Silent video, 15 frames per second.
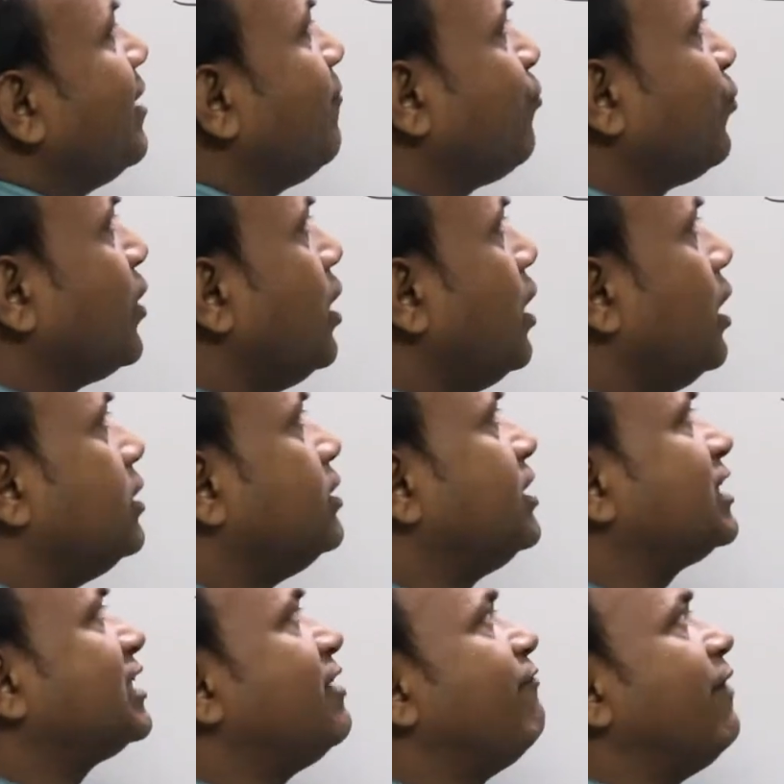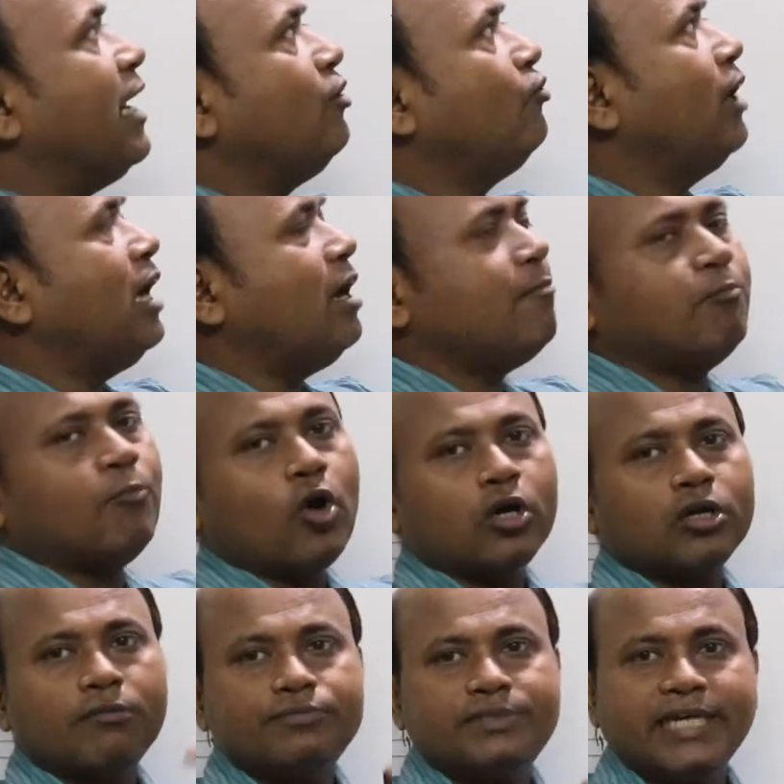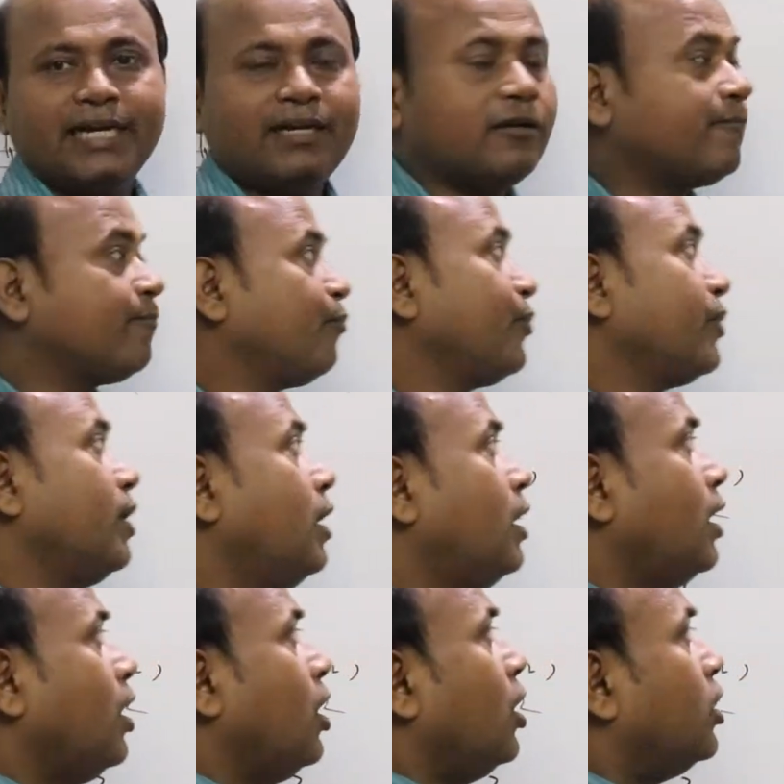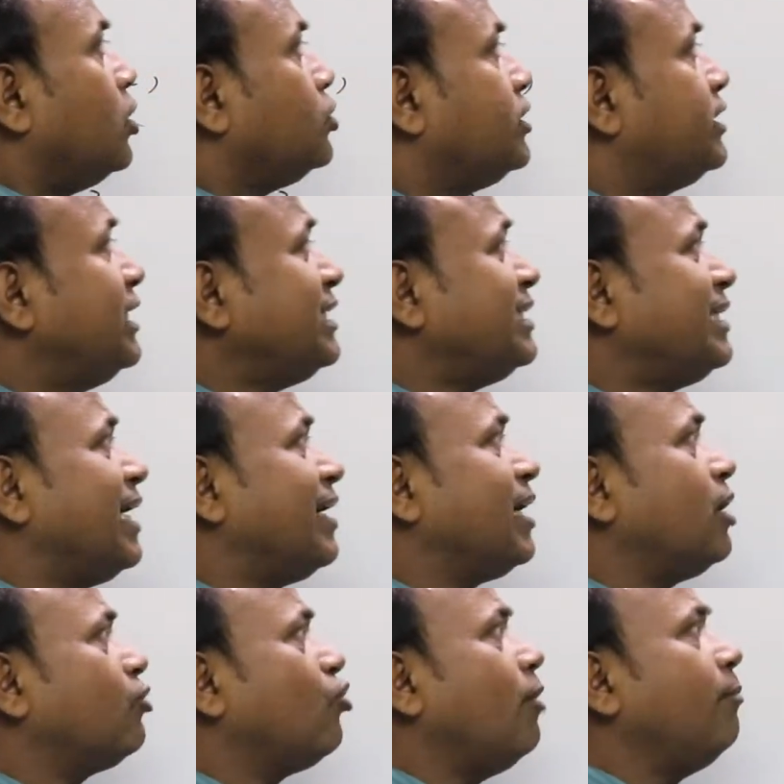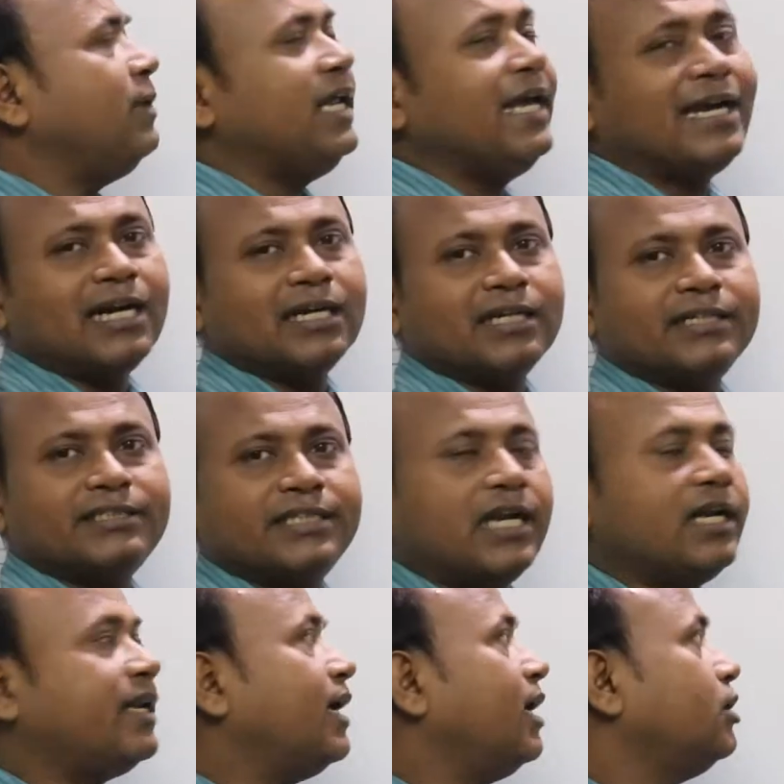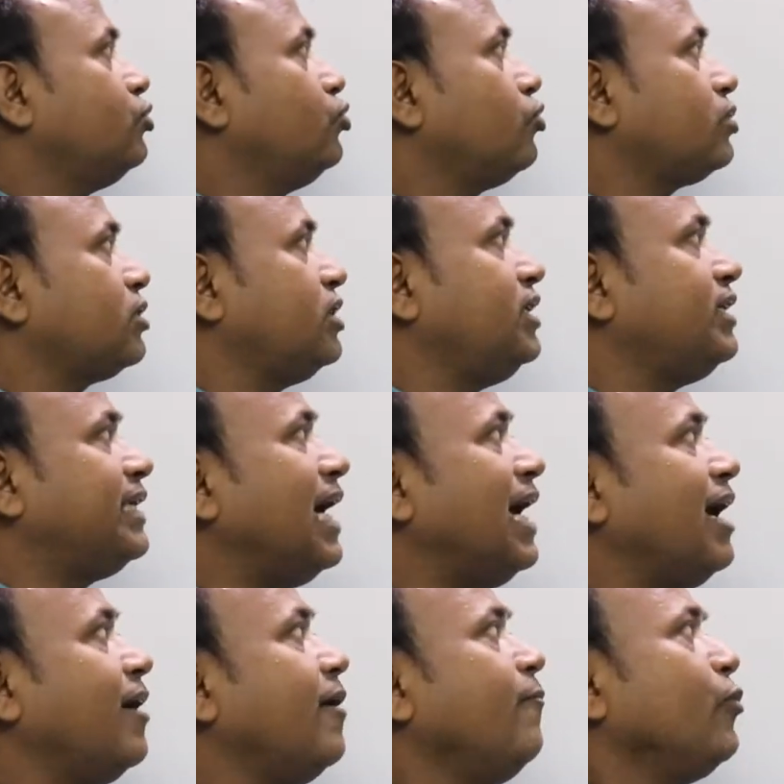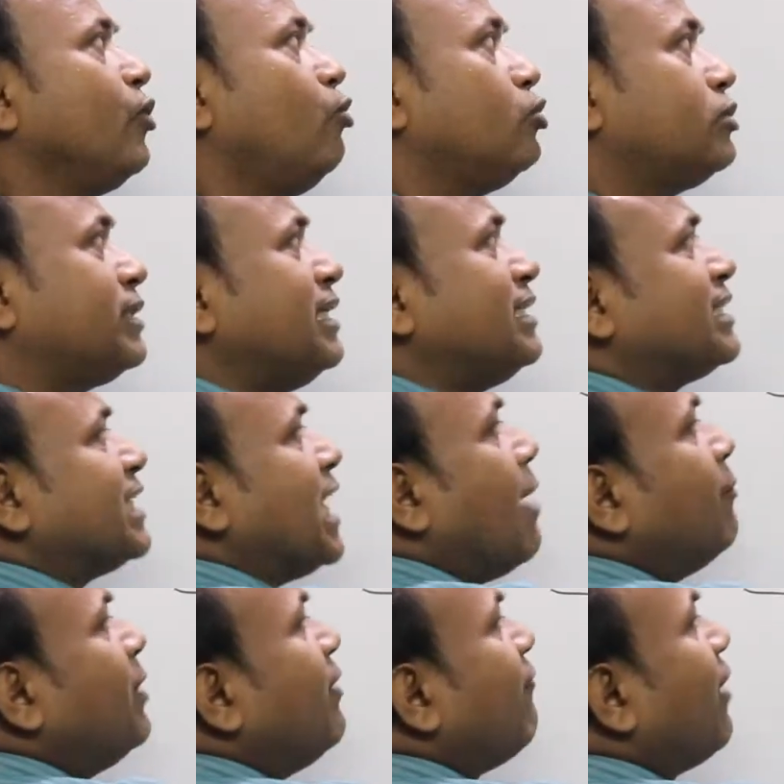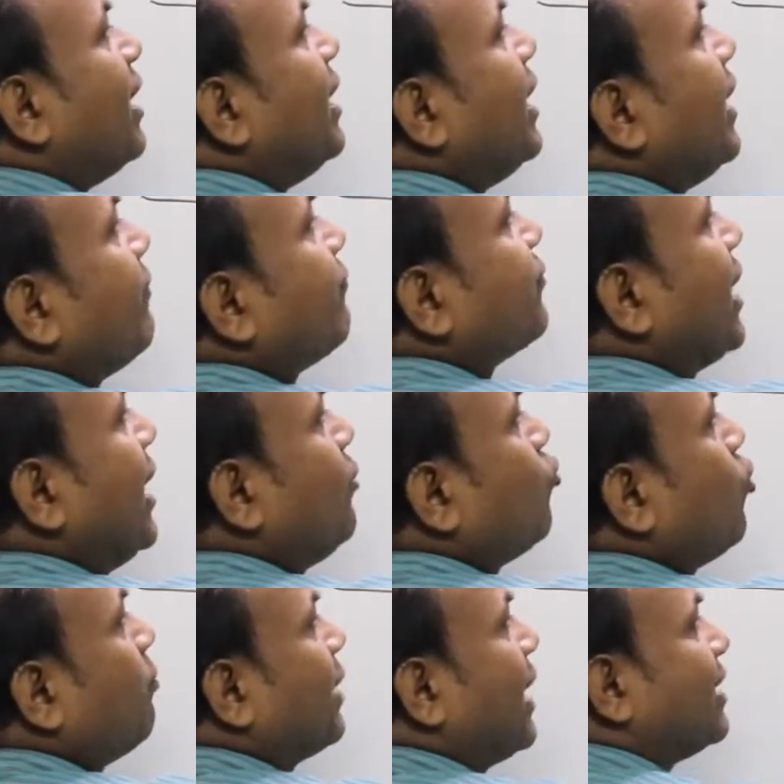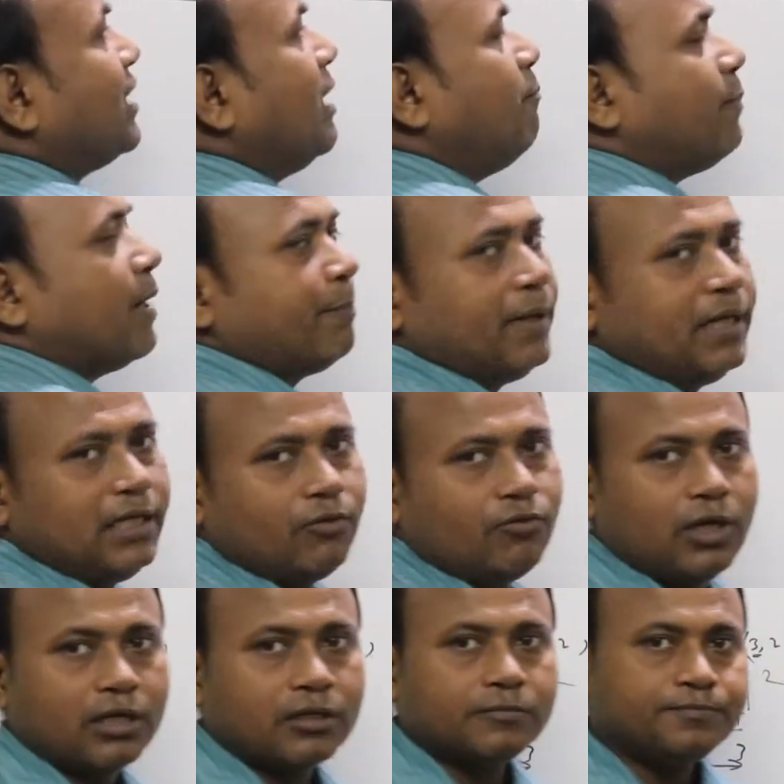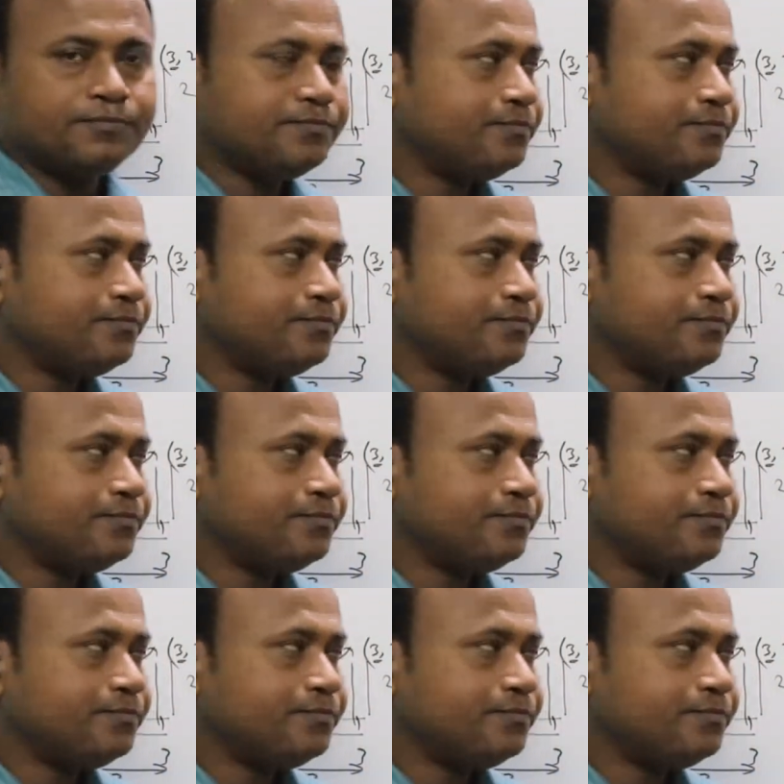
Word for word: हैं जिसकी वैल्यू है मॉड ऑफ जेट जिस एंगल को हम लेकर के चल रहे हैं जो थीटा है उसके सामने वाले साइड को हम कहते हैं परपेंडिकुलर